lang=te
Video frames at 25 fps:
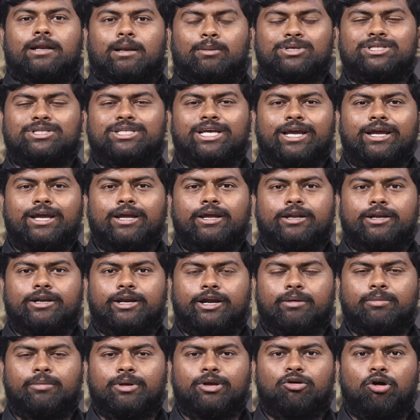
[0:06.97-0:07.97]
నమస్తే
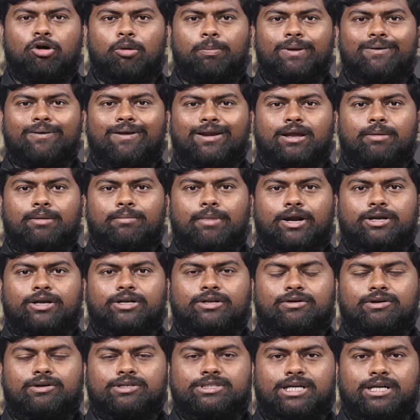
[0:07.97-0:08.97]
నేను మీ గోపి వెల్కమ్ బ్యాక్
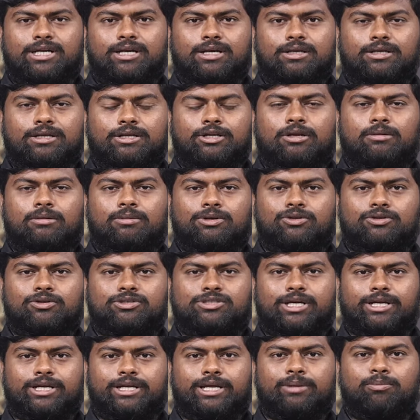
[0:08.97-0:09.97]
టు అవర్ ఛానల్ ఈరోజు మనతో
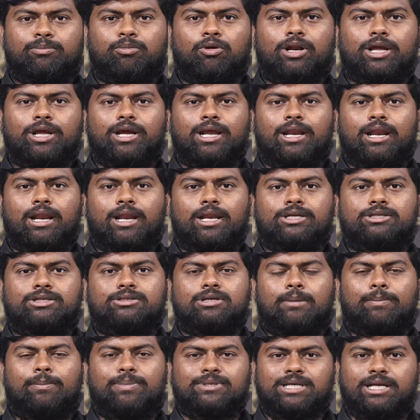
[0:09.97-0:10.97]
వచ్చరికి పొలిటికల్ అనలిస్ట్
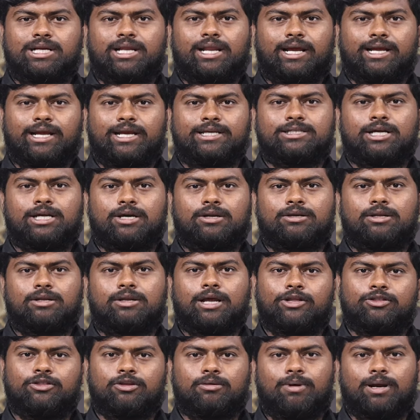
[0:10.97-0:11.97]
అప్పసాని రాజేష్ గారు
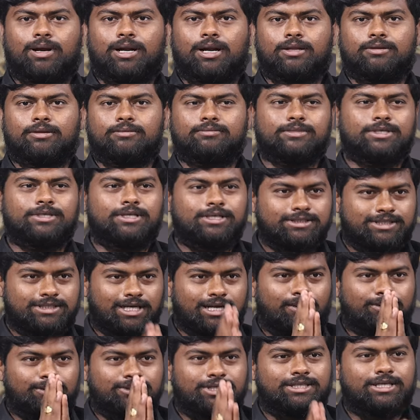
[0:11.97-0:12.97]
ఉన్నారు ఆయనతో మాట్లాడదాం
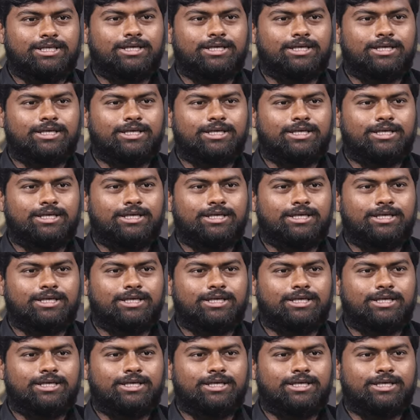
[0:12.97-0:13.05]
సార్ నమస్తే